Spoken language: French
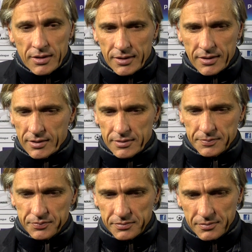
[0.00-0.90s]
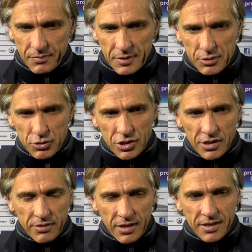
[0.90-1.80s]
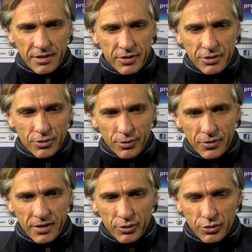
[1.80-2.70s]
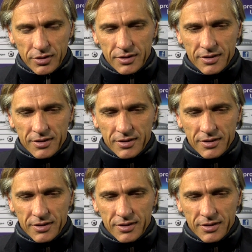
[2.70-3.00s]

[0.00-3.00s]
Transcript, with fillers: Euh, ce que j'ai dit à Kevin le fait avant de,